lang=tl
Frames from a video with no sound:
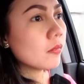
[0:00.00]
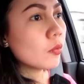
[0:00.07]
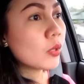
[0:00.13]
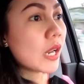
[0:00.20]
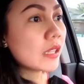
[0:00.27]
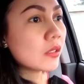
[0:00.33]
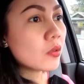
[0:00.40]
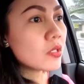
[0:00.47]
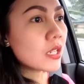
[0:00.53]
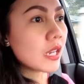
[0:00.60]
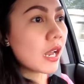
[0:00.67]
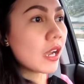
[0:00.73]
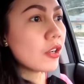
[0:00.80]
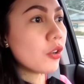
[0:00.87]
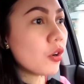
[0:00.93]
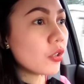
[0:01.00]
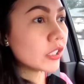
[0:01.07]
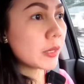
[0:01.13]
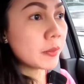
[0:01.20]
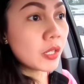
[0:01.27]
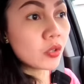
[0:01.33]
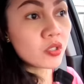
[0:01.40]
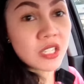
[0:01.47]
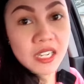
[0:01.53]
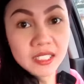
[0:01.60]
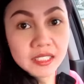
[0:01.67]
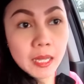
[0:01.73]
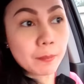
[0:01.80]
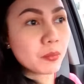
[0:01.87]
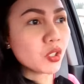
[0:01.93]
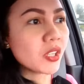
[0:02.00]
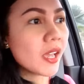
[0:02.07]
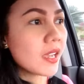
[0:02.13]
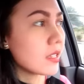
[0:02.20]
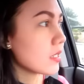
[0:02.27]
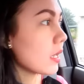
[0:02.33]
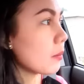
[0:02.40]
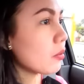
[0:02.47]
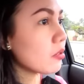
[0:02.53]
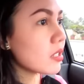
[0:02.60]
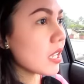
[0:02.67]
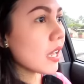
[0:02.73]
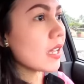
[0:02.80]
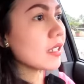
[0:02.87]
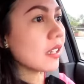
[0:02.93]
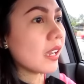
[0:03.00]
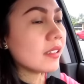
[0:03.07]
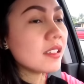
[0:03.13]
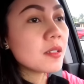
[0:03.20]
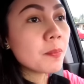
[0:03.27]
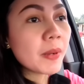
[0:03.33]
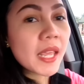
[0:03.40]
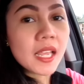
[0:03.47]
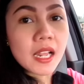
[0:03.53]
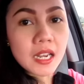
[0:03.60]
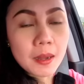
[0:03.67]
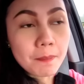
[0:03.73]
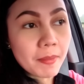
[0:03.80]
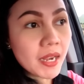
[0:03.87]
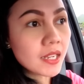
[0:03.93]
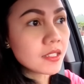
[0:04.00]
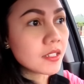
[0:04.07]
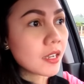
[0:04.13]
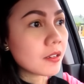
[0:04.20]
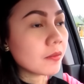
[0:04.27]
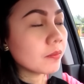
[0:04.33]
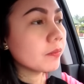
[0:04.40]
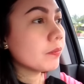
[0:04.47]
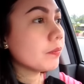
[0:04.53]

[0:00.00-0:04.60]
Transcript: wala daw silang ano, hindi daw sila deputize. Sabi ko sa kanya, eh display ka lang pala dyan.